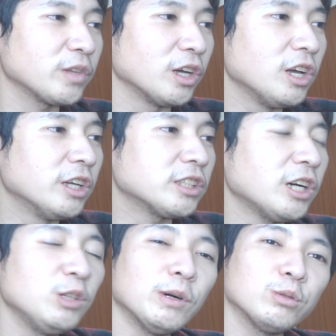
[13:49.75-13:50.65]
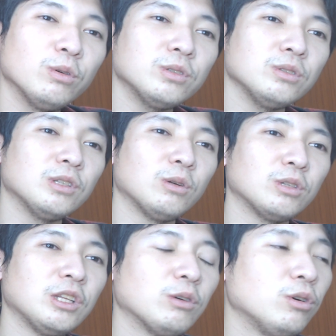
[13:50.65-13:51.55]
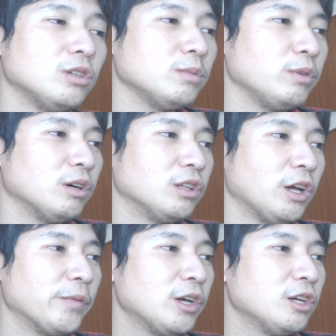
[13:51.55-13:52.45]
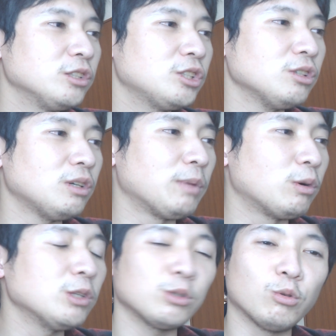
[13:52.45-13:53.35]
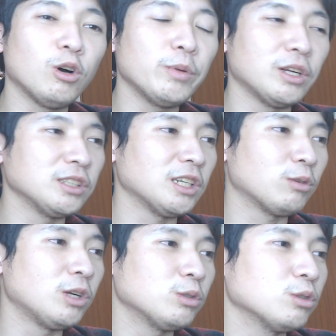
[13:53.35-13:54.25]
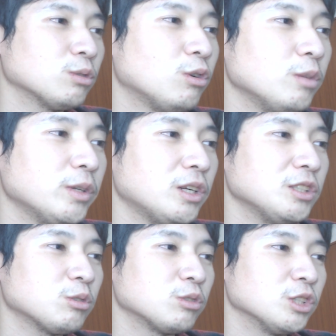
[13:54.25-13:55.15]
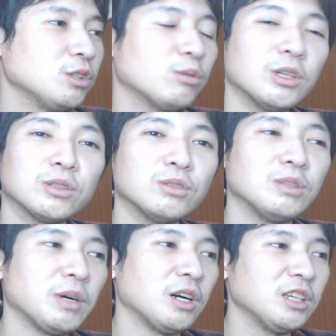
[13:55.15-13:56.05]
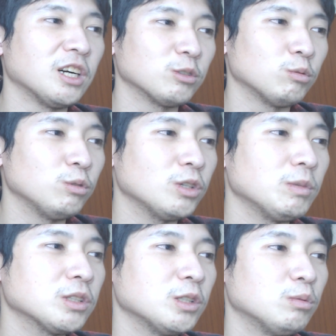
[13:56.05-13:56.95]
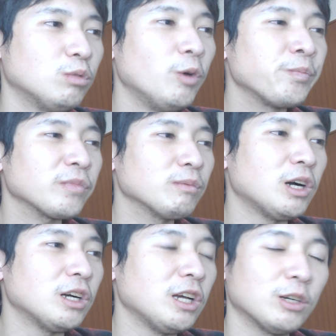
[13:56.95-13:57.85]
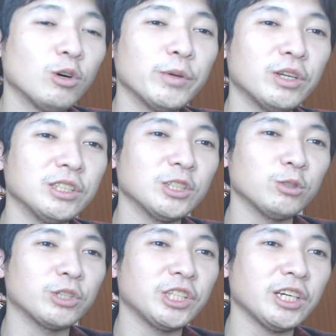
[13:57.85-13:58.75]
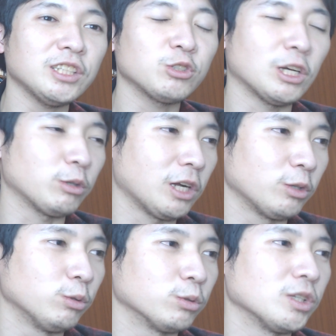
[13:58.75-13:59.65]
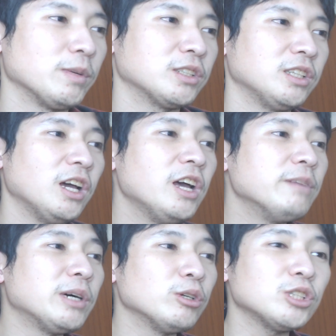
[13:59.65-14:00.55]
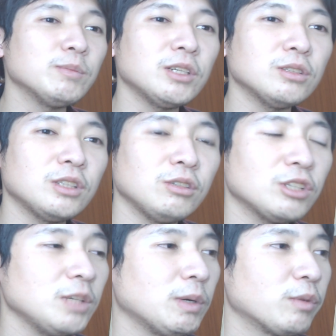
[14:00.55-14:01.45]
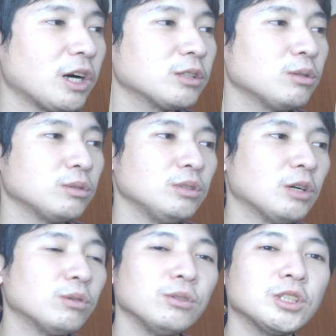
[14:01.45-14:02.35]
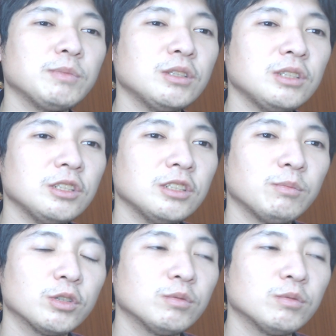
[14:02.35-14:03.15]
でサイドバックどうするんだろうって、神戸はねしょ、あ、まあ、この後ちょっと神戸の話はこの後ちょっと神戸の話はちょっとじっくりこの後するんで、まあいいか、ちょっと置いときますけども、まあ、えー、神戸の話はちょっと聞きたい方はちょっと後からということでございますね。で、まあ、吉丸っていうキーパーも獲得で、この吉丸選手は僕